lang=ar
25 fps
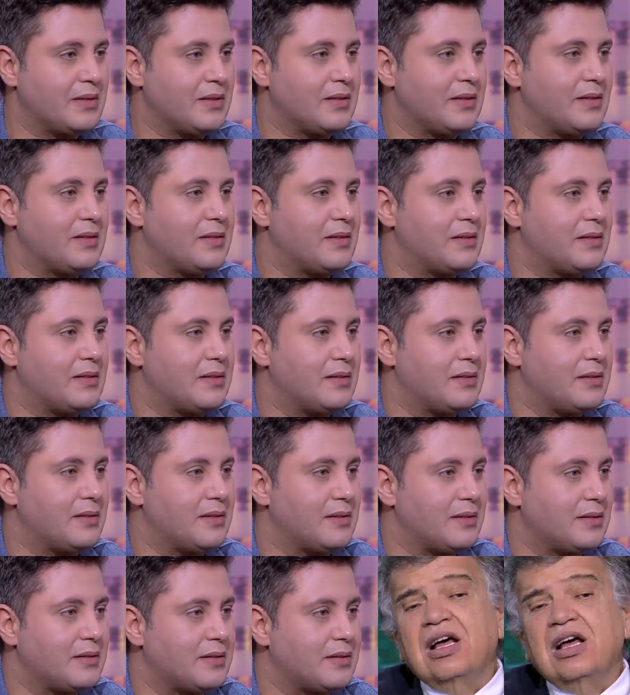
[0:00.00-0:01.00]
دي
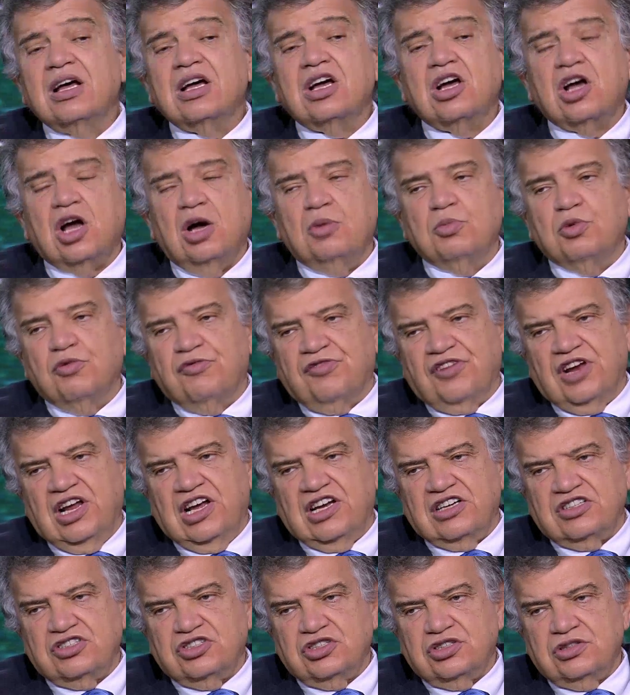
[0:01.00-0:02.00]
اسمها
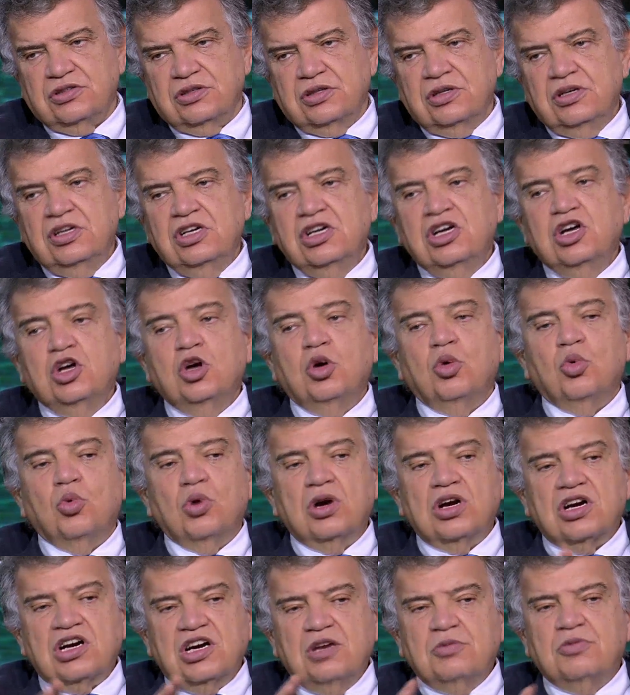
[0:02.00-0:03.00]
كاموفلاج
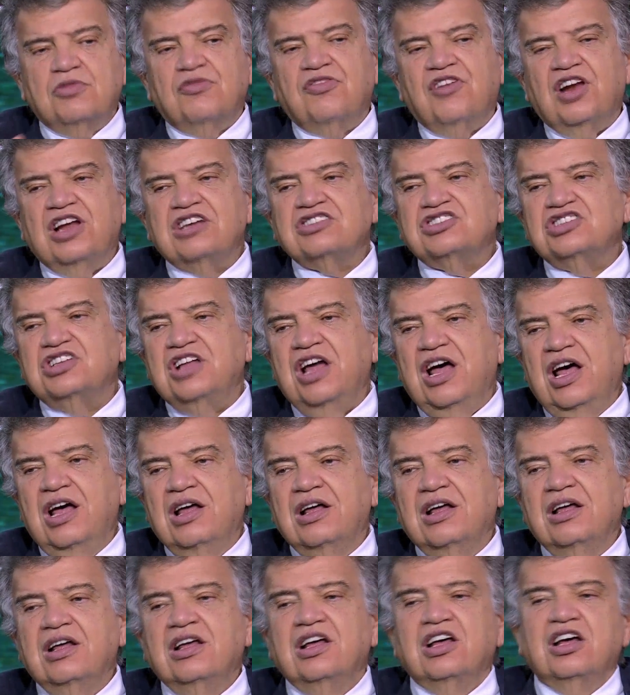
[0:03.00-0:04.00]
والكاموفلاج ده
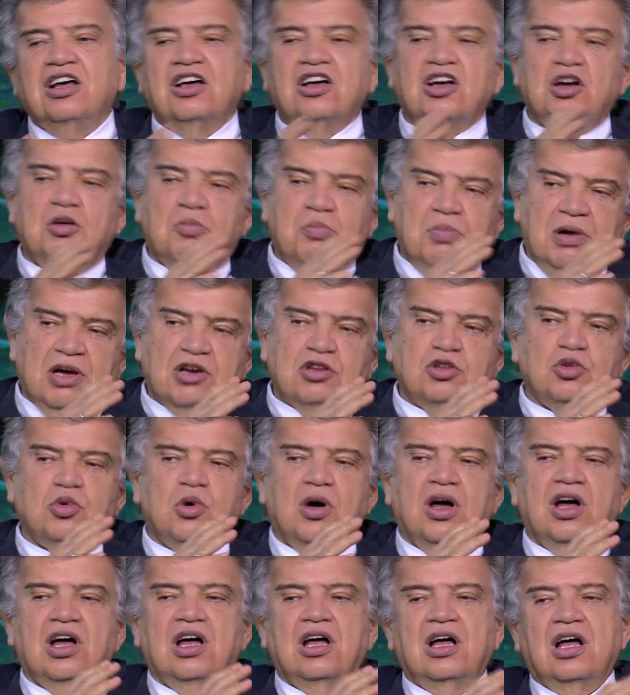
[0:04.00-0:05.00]
برضو
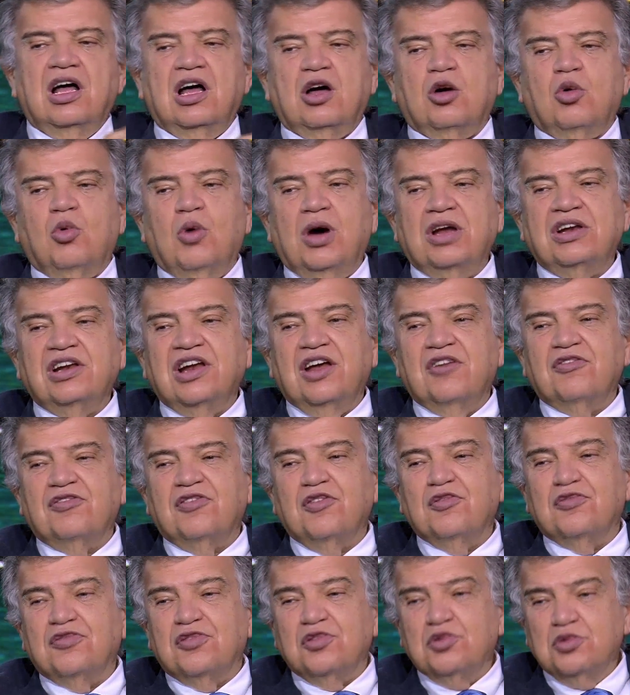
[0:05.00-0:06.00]
اخواننا في
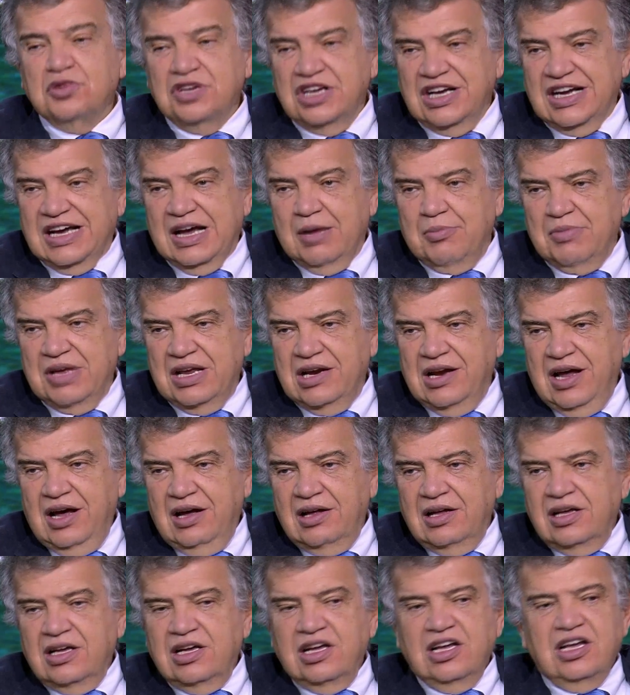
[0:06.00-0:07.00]
الفنون الجميله
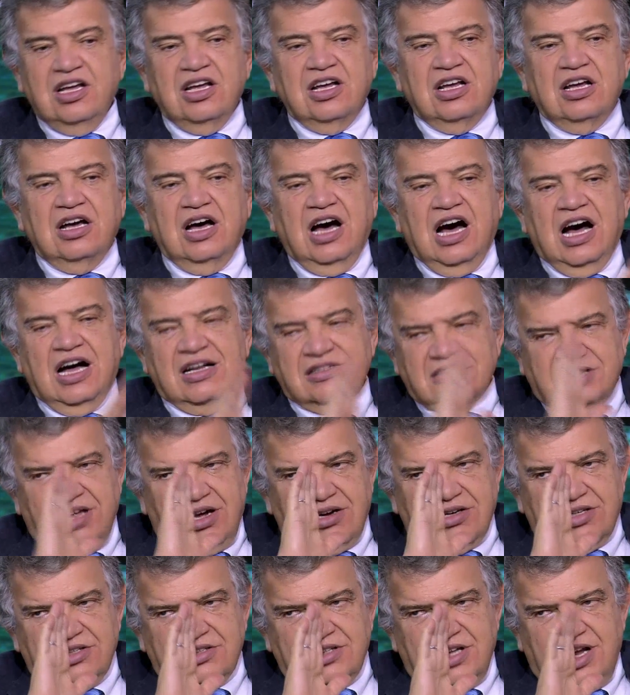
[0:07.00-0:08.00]

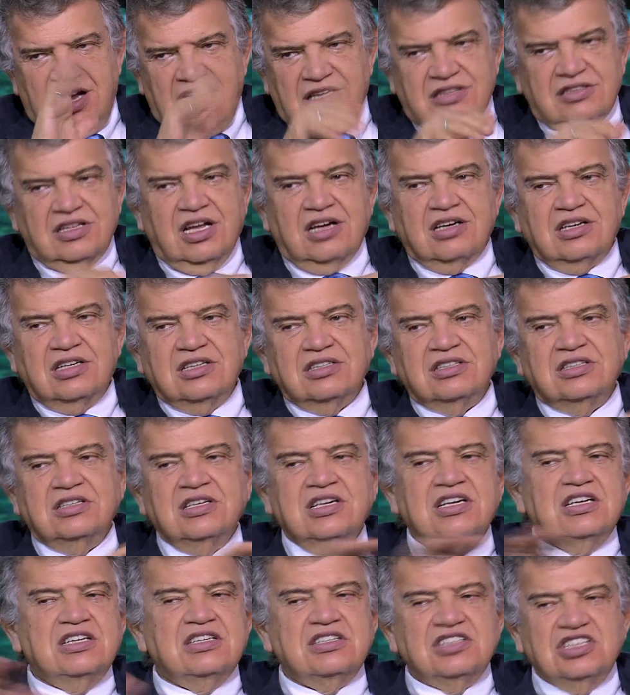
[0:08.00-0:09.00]
اعتقد اعتقد
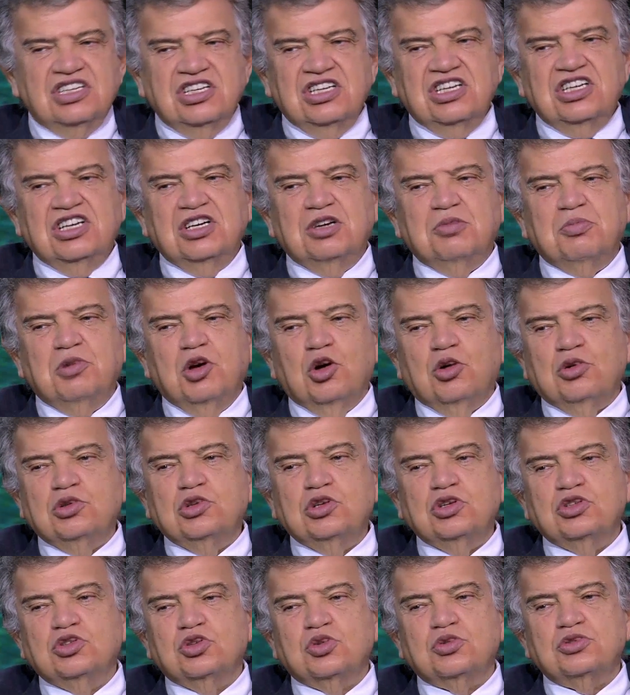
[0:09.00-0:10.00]
دي
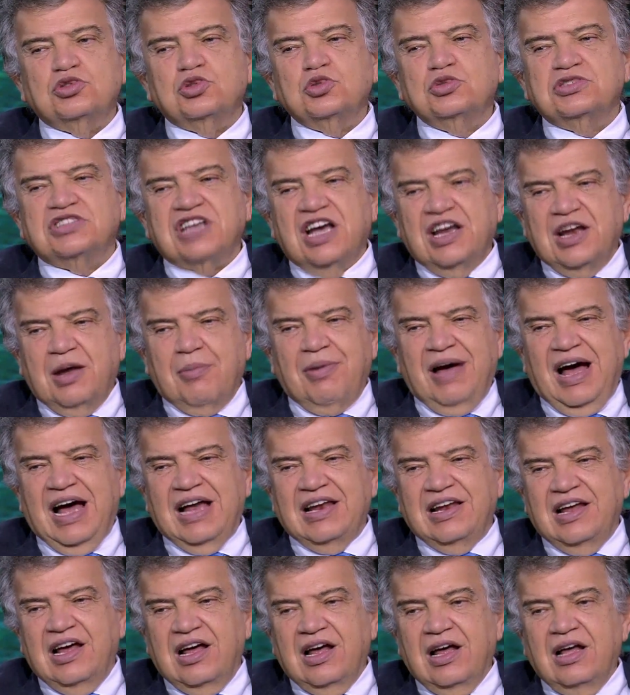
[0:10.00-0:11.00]
بيقعدوا يدرسوه سنه
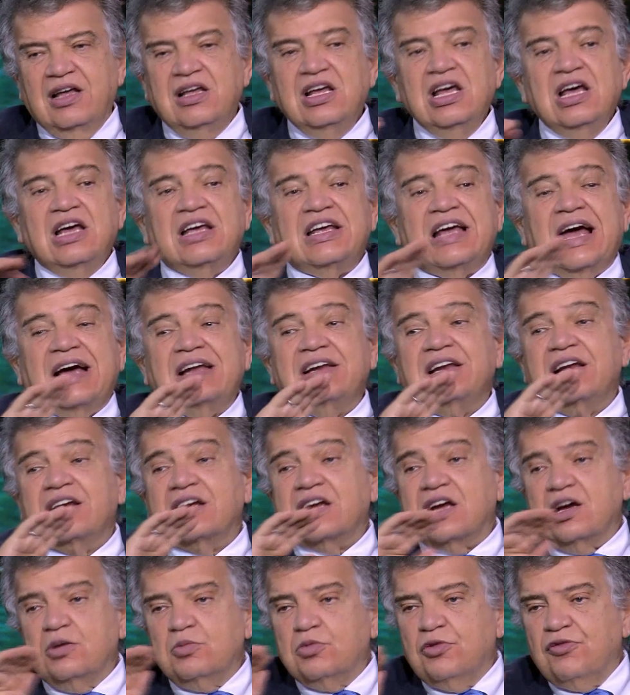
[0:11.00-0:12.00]
بحالها يعني
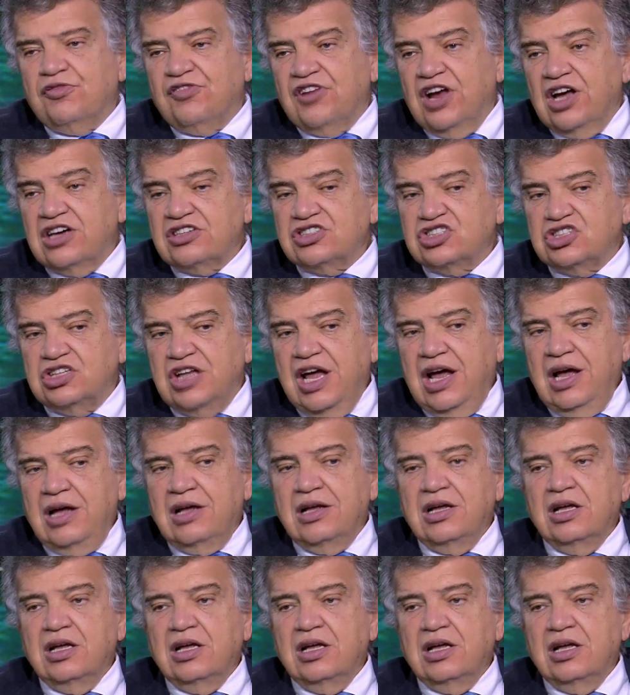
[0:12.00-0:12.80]
الكاموفلاج ده